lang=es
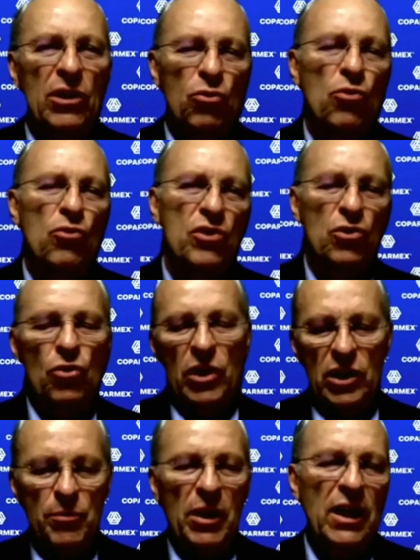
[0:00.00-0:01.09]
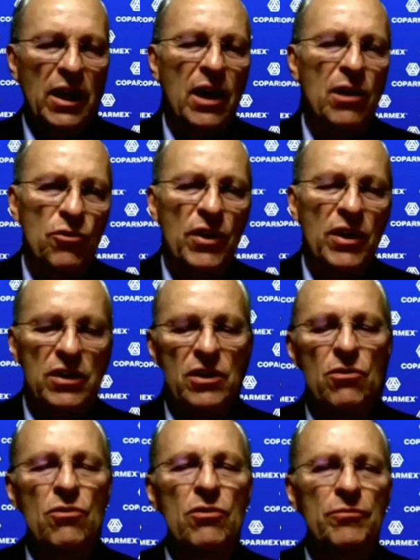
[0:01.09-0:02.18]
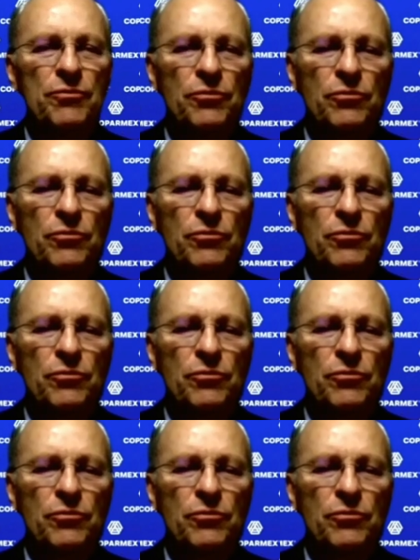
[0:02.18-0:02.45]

para todos y todas los mexicanos, Francisco.